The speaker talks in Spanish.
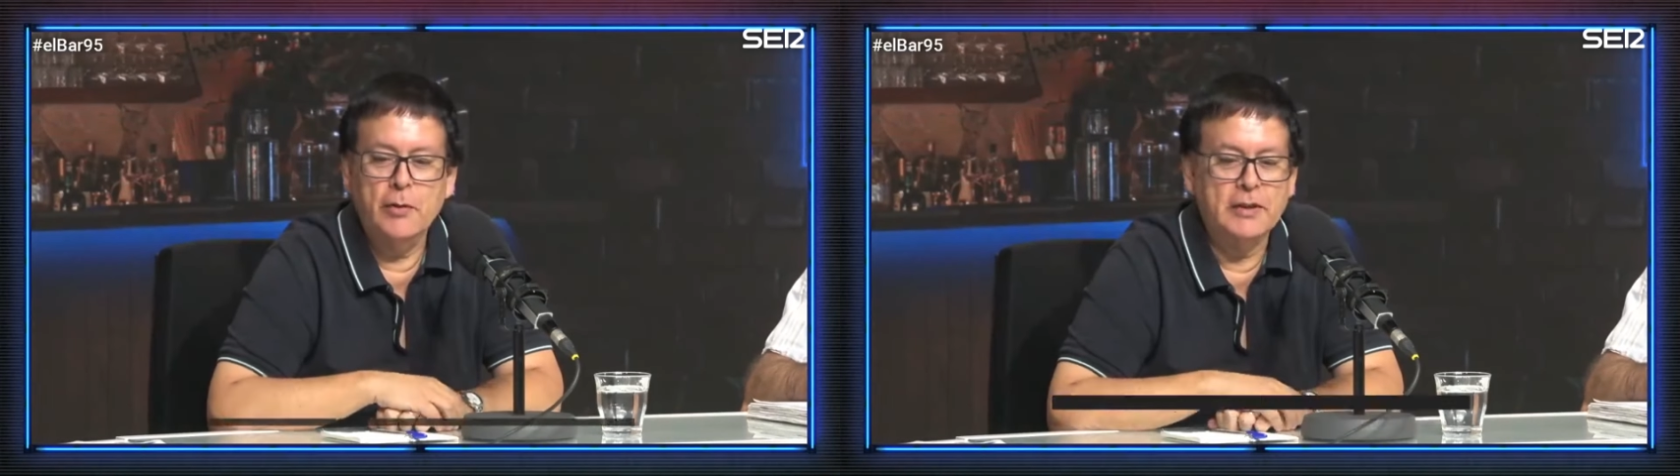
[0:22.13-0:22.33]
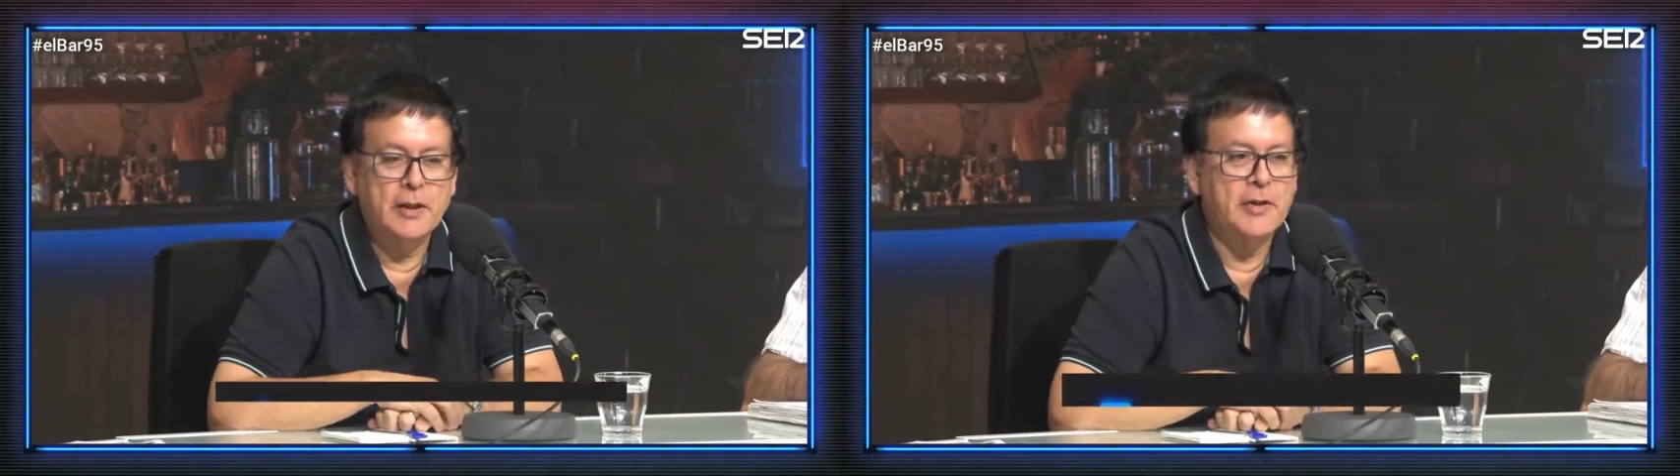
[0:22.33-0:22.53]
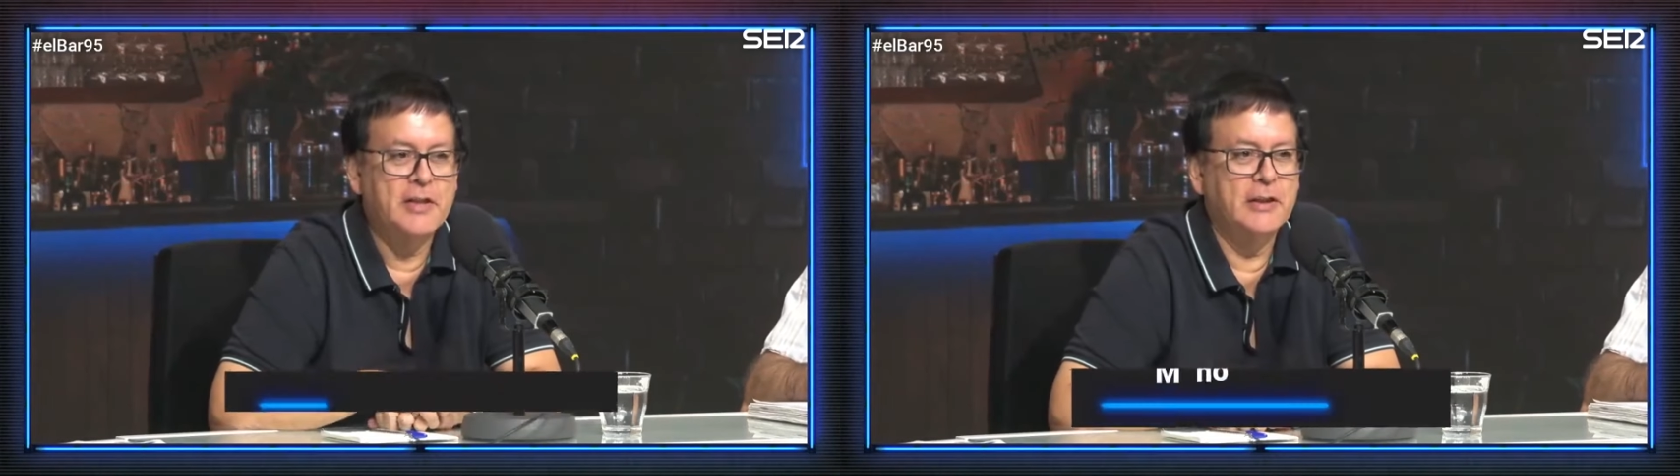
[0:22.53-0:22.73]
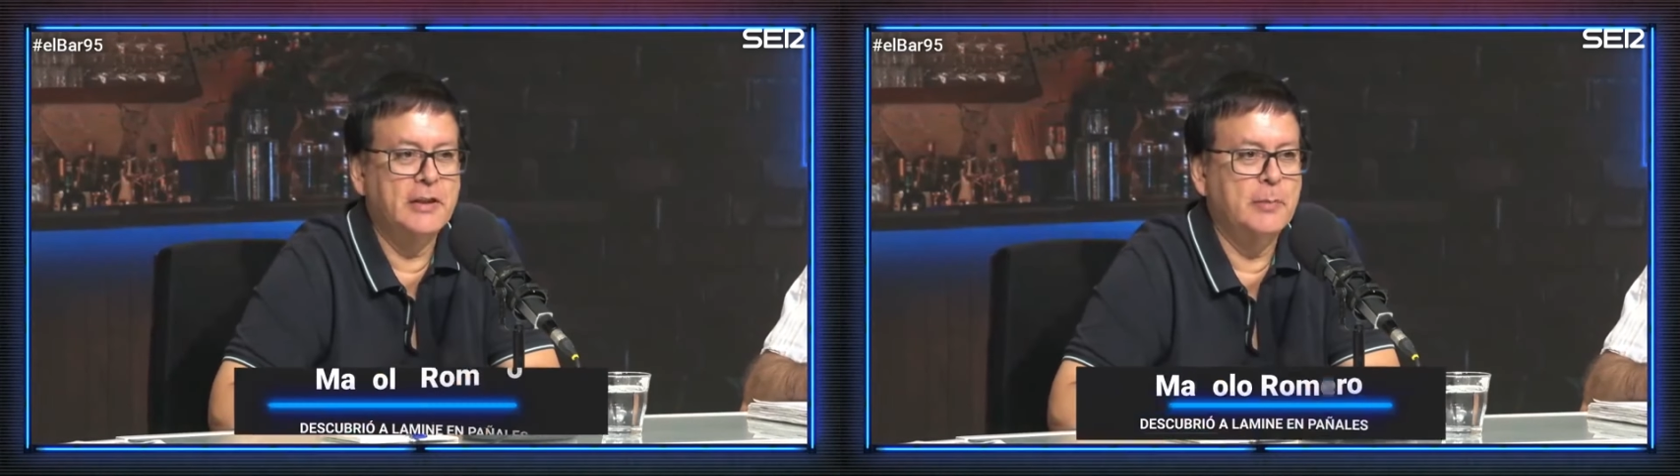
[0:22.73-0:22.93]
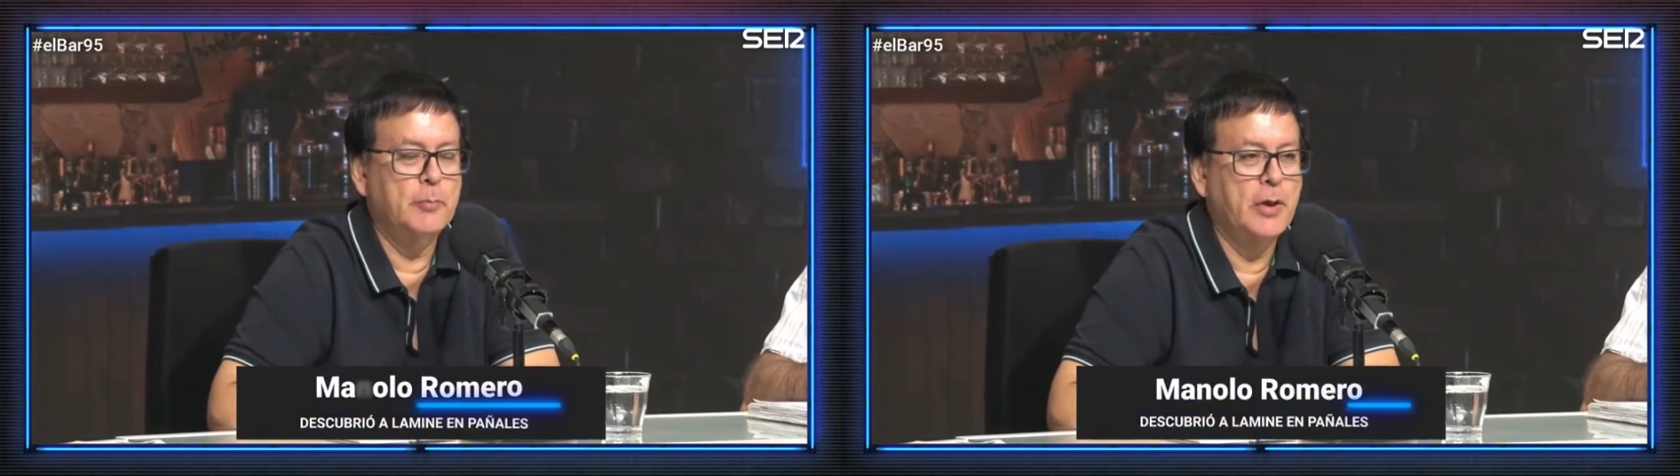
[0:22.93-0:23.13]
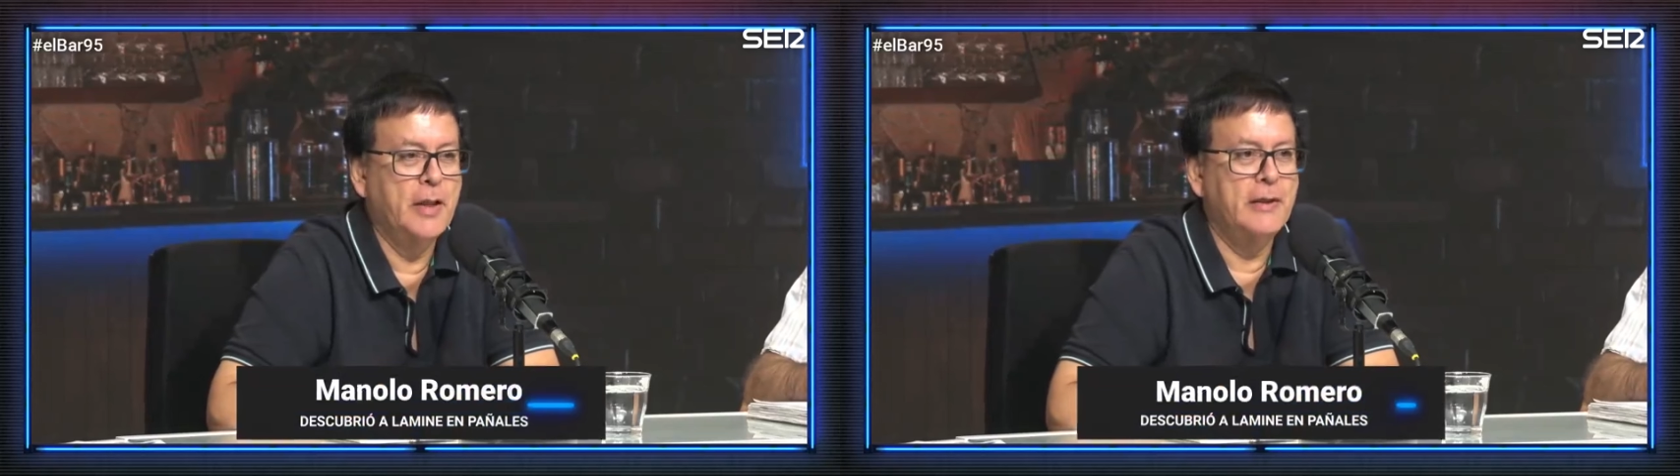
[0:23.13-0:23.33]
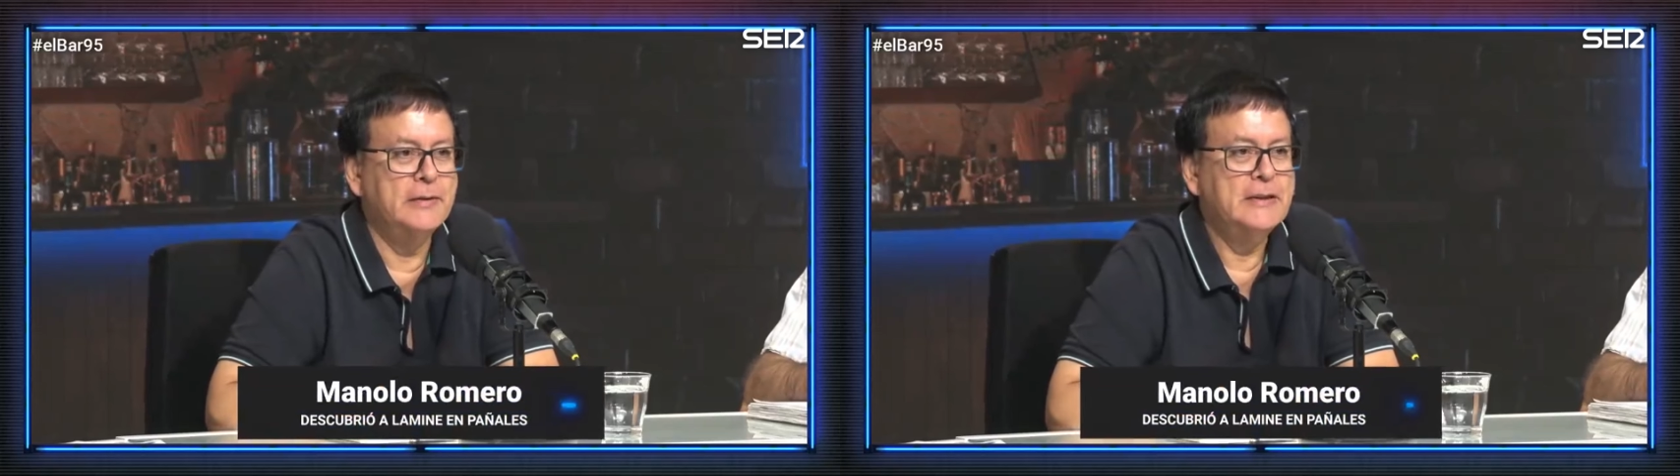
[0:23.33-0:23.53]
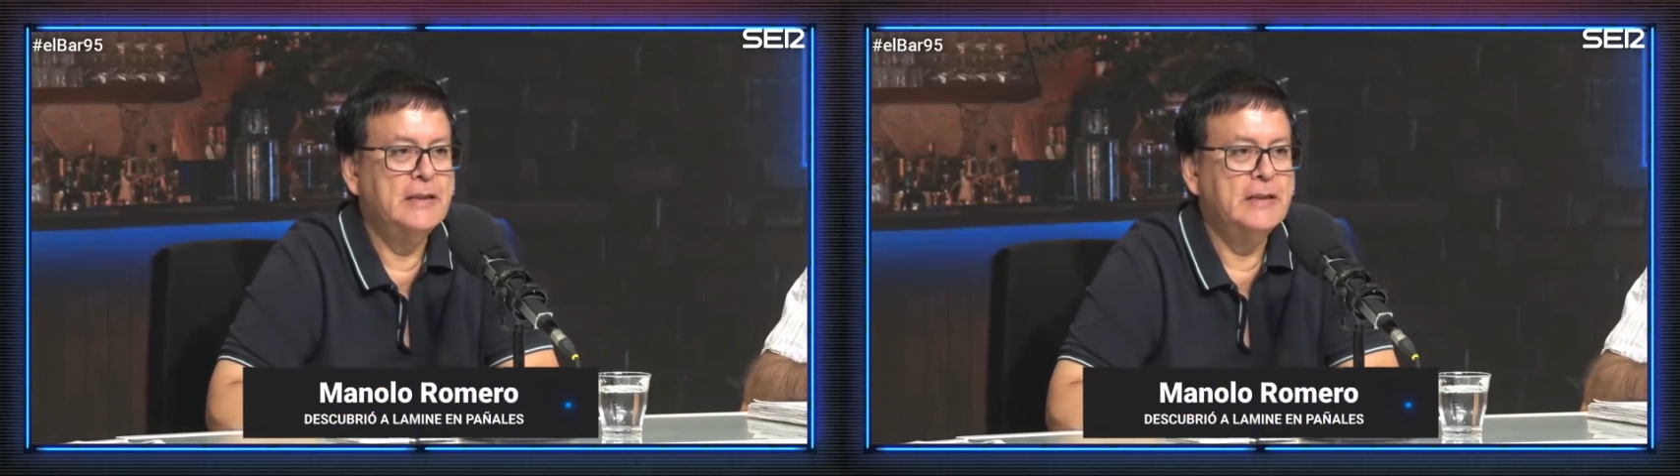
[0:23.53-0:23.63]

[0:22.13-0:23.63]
en esta presente temporada.